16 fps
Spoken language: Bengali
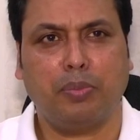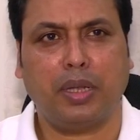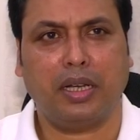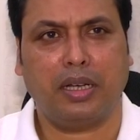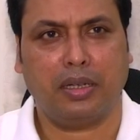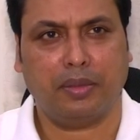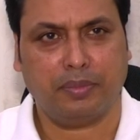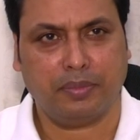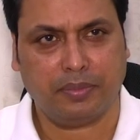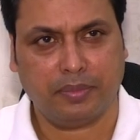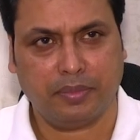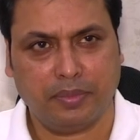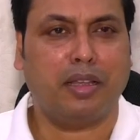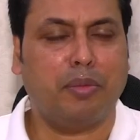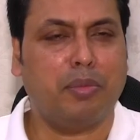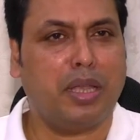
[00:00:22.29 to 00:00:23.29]
পালালাম
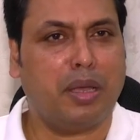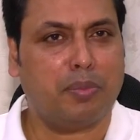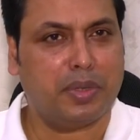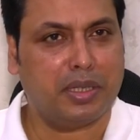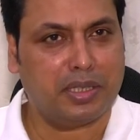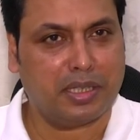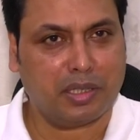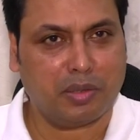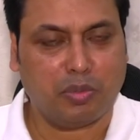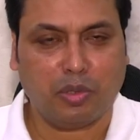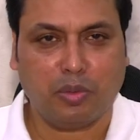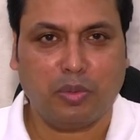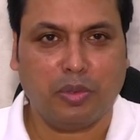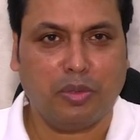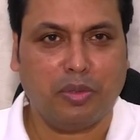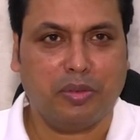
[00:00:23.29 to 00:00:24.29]
আমি আপনাদেরকে
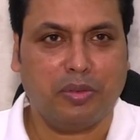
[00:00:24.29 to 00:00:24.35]
বলবো